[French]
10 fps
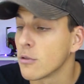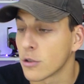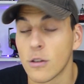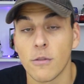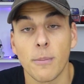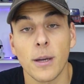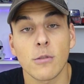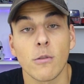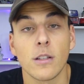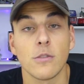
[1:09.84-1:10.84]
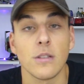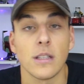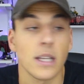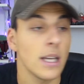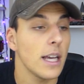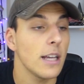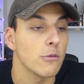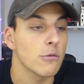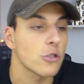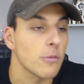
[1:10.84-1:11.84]
dont je ne vais pas trouver d'utilité. Et
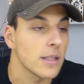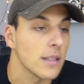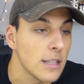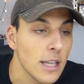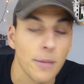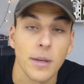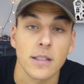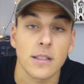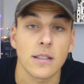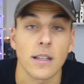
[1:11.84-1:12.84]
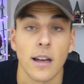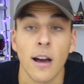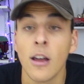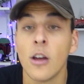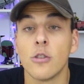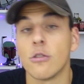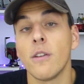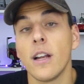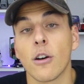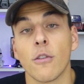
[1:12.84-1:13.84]
donc, je m'étais dit, eh bien, ces sets-là, je
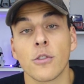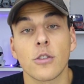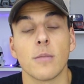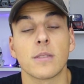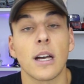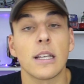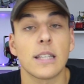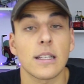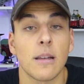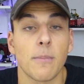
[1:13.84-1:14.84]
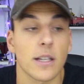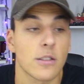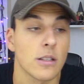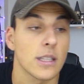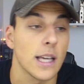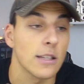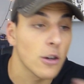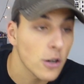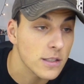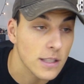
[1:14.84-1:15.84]
vais les revendre comme ça. Certaines personnes qui
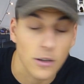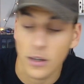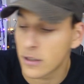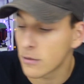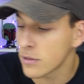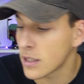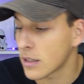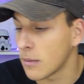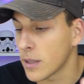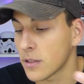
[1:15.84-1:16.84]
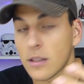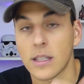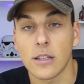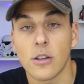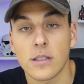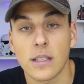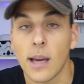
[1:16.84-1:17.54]
adorent ces collections, certaines personnes qui adorent ces